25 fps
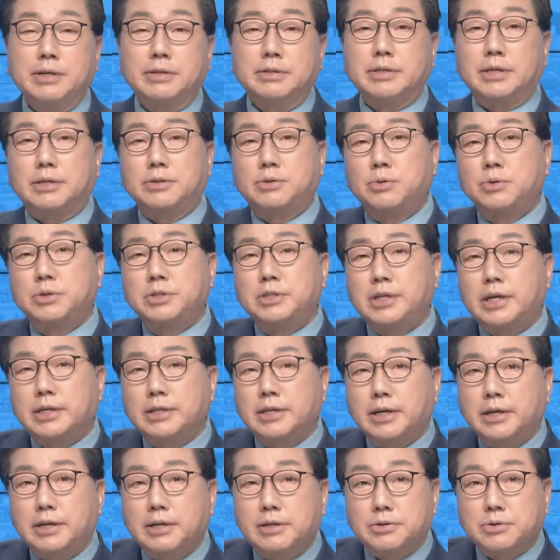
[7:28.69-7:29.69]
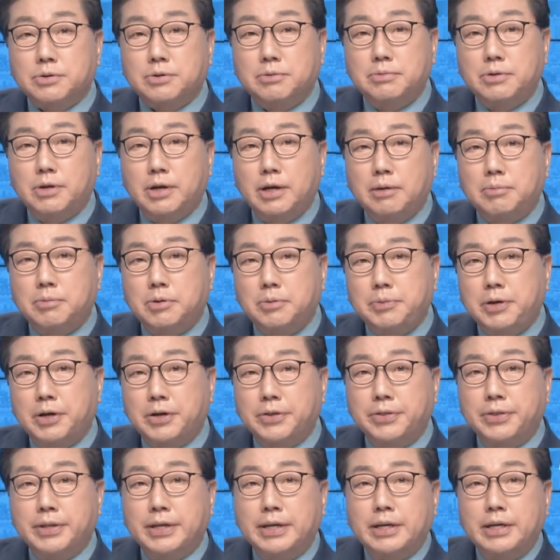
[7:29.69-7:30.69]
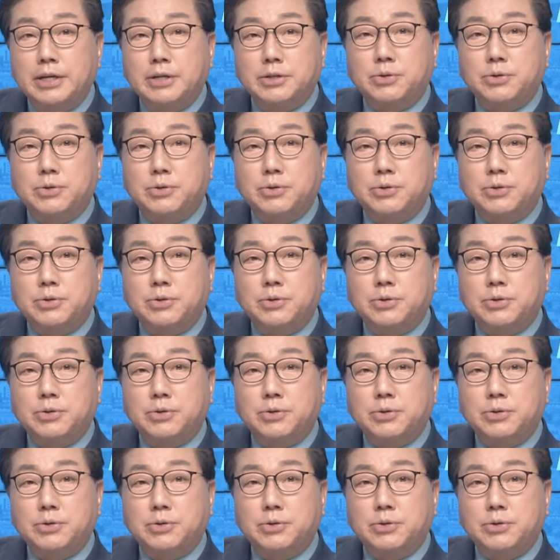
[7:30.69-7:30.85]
자, 송 시장 얘기를 조금 더 해보면